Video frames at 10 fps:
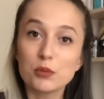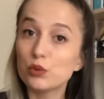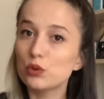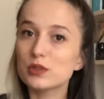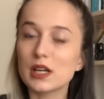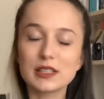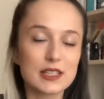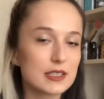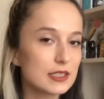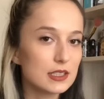Bu yüzden
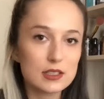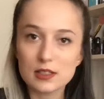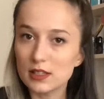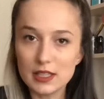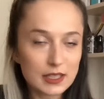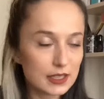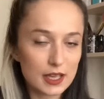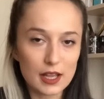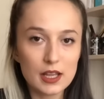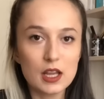
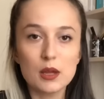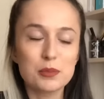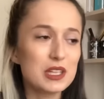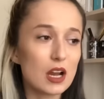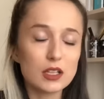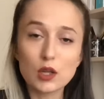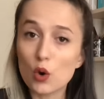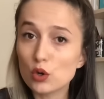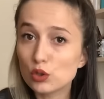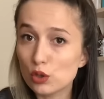kesinlikle bir ayda
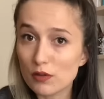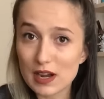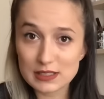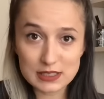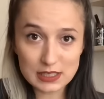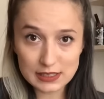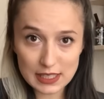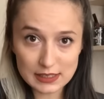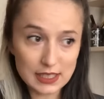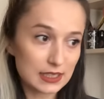10 kilo verdiren
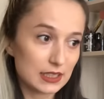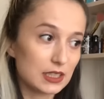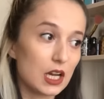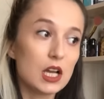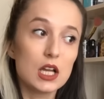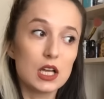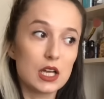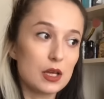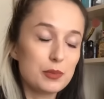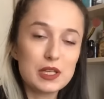diyetler ya da
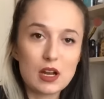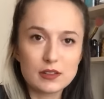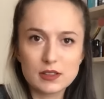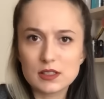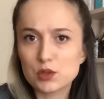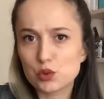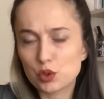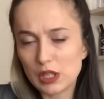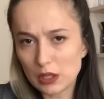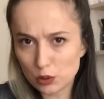e, bir ayda nasıl
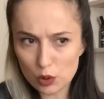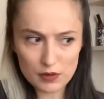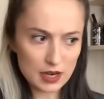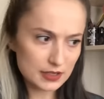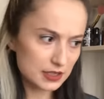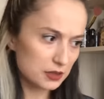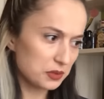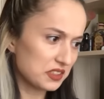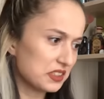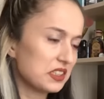şu kadar kilo
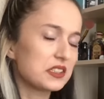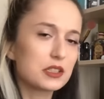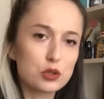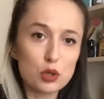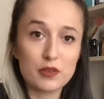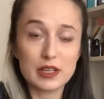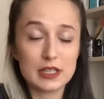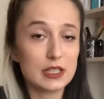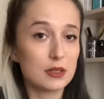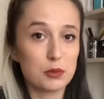verdiririm, hızlı nasıl kilo
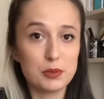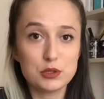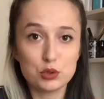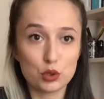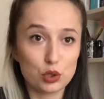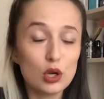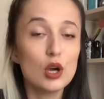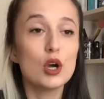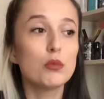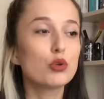verilir gibi bir tüyoyu
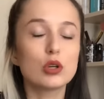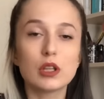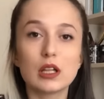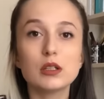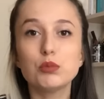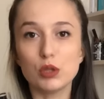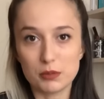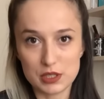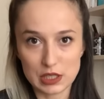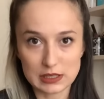bu kanalda
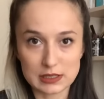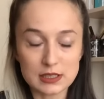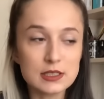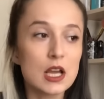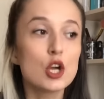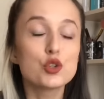bulamayacaksınız.